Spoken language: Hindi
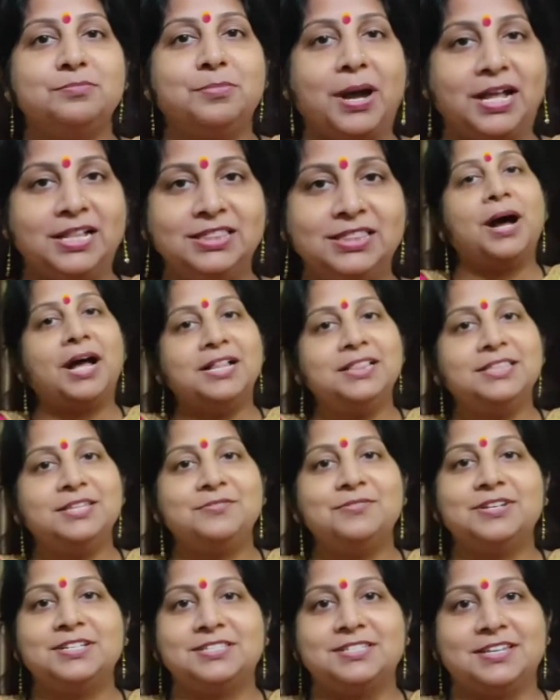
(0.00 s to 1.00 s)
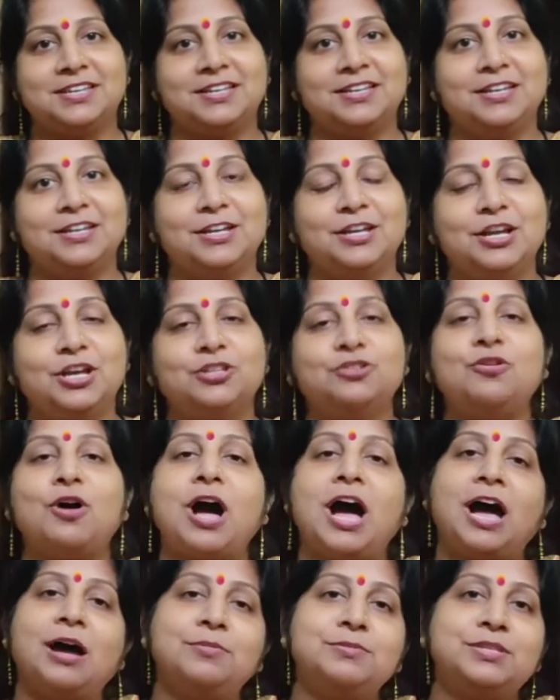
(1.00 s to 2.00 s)
बाल, बाल दिवस है तो
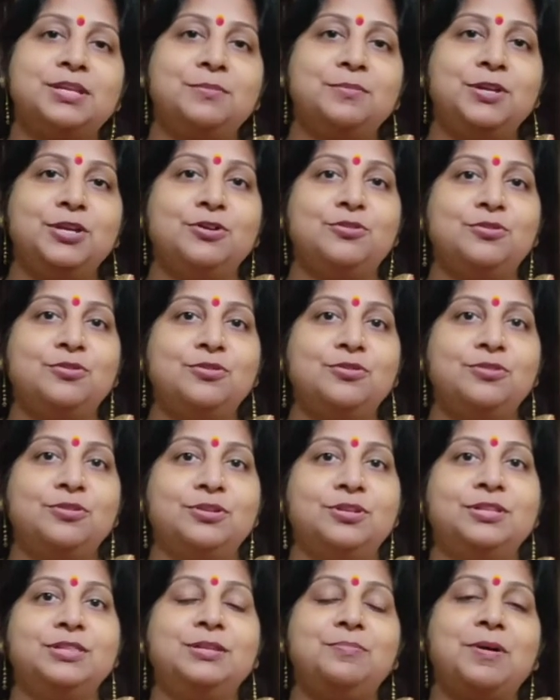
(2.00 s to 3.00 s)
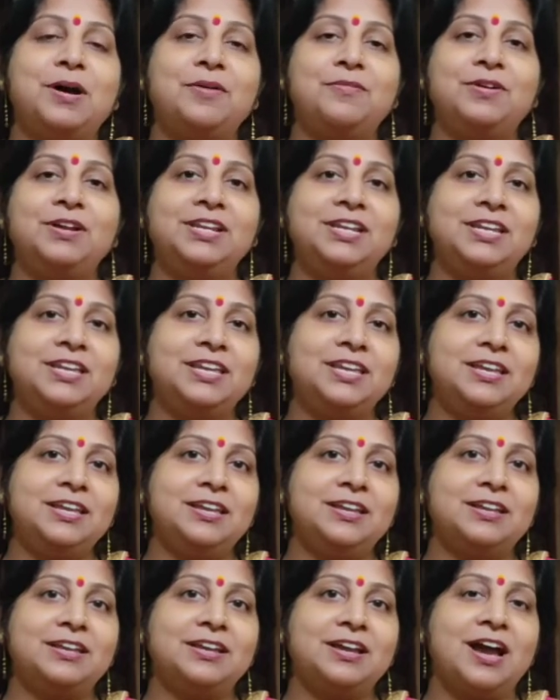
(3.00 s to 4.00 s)
आप सभी को दीपावली की
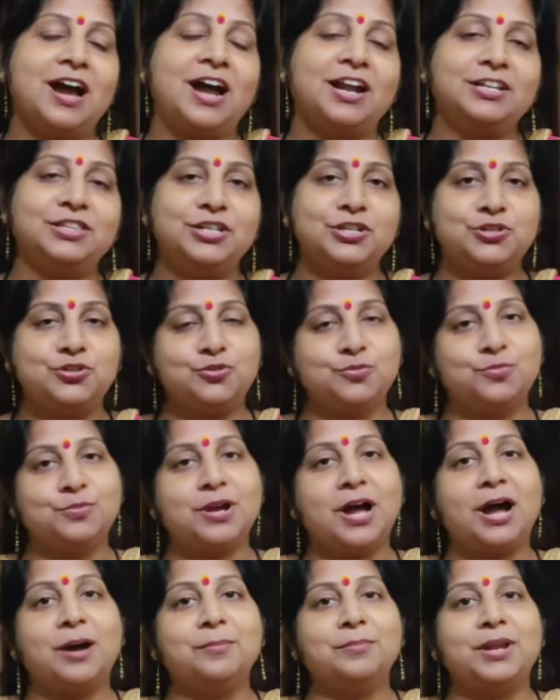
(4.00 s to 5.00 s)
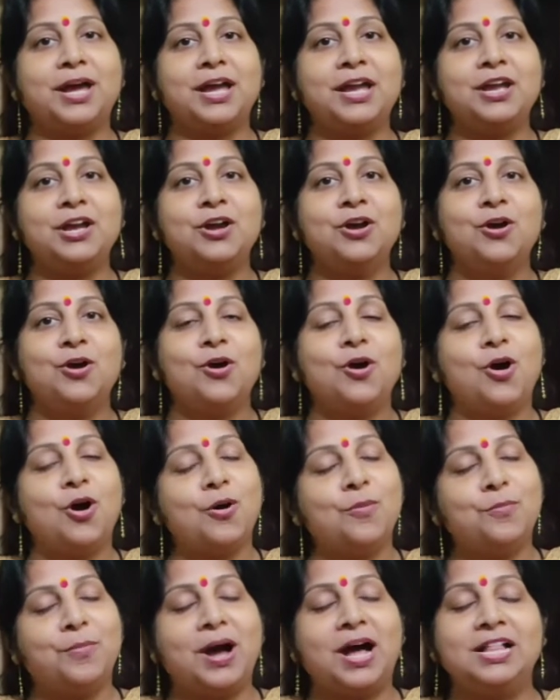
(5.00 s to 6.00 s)
हार्दिक शुभकामनाएं
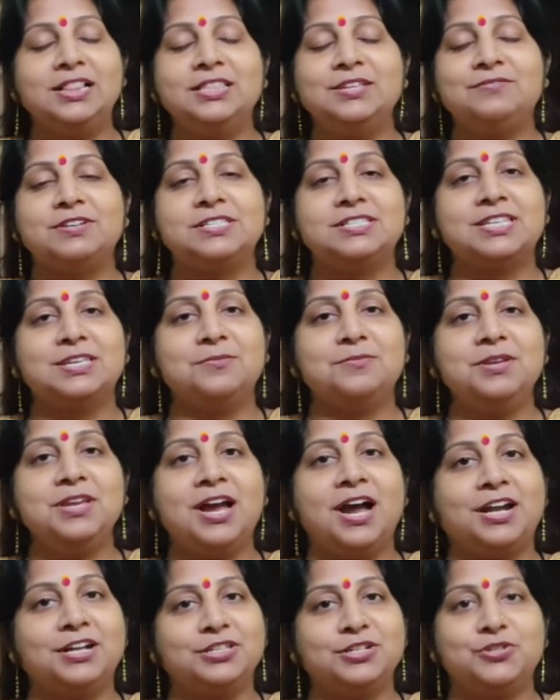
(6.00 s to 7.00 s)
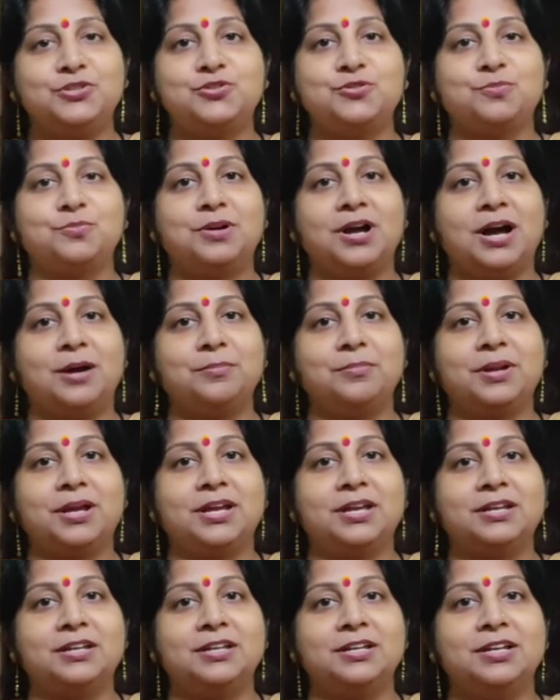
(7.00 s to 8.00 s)
और बाल दिवस की भी हार्दिक
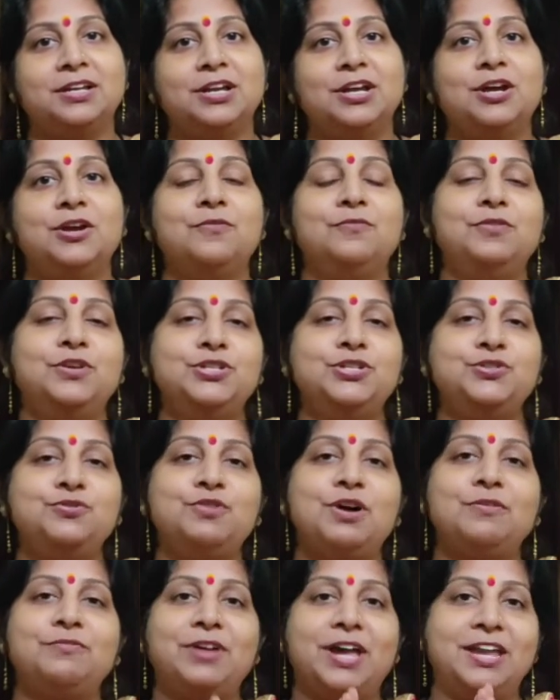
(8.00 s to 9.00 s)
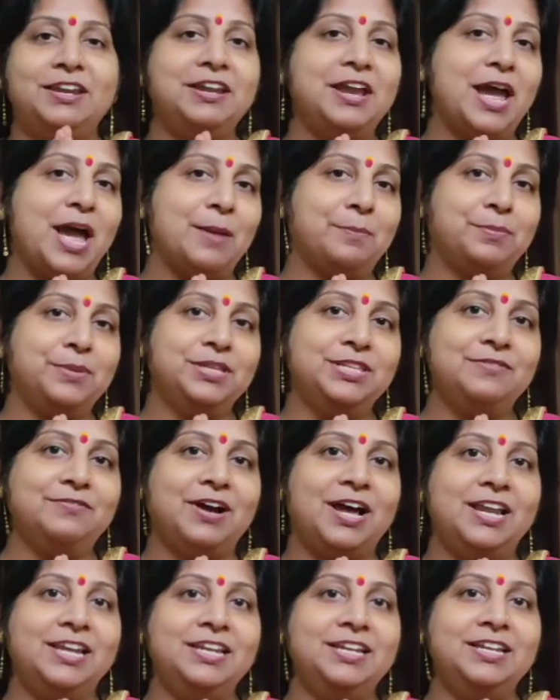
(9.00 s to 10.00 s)
शुभकामनाएं विश यू अ वेरी हैप्पी
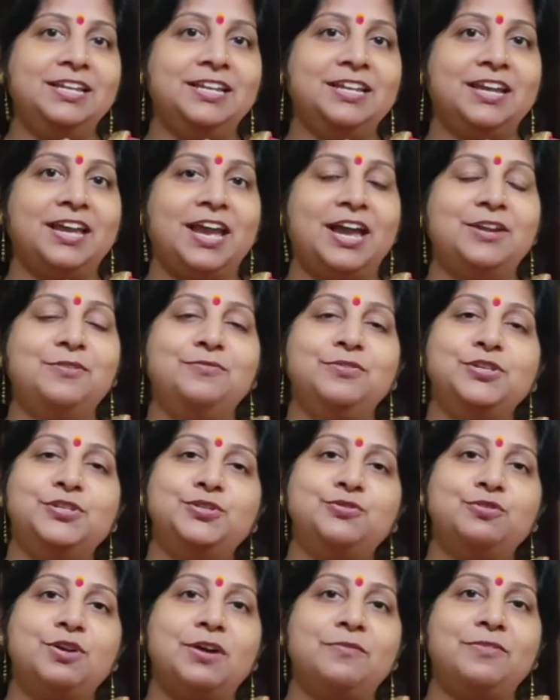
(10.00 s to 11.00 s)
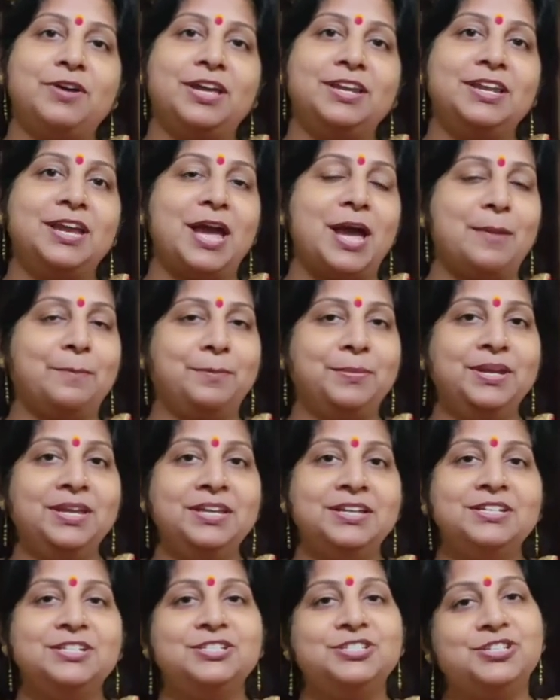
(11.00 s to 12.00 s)
दिवाली एंड विश यू अ वेरी हैप्पी
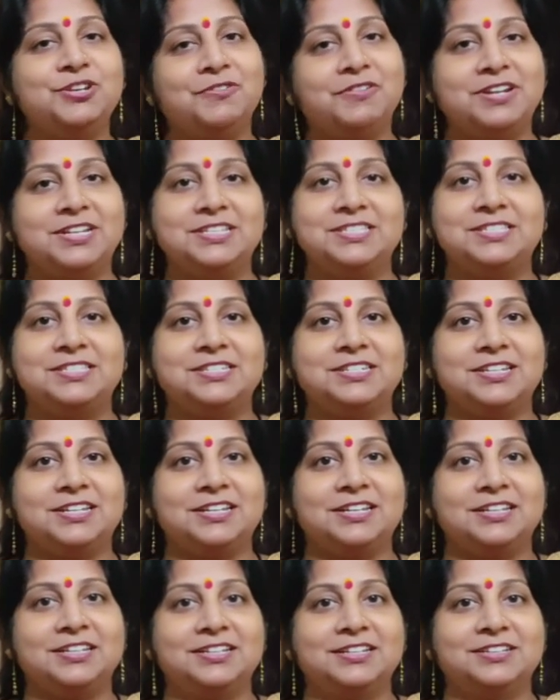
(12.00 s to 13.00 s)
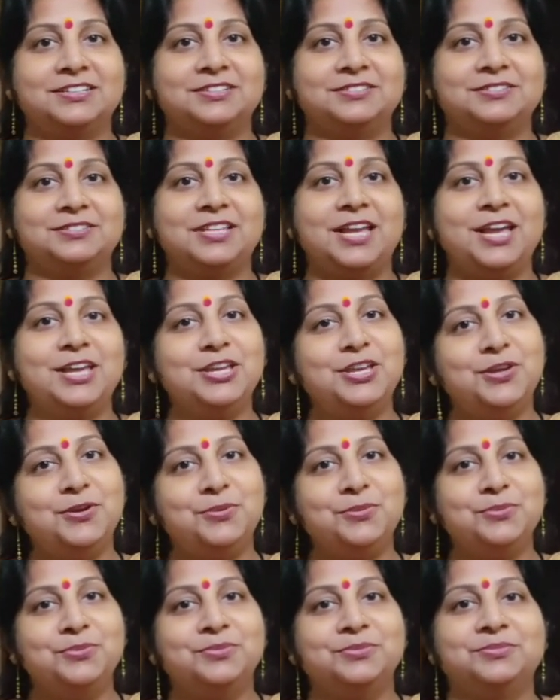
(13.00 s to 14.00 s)
चिल्ड्रंस डे थैंक
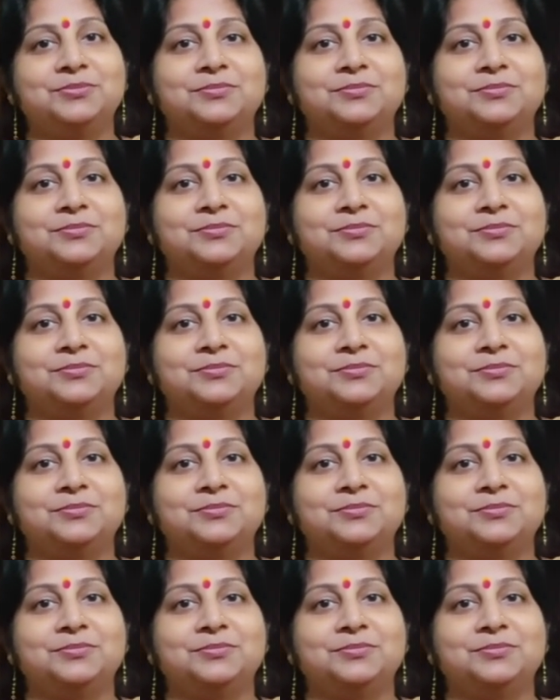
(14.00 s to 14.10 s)
यू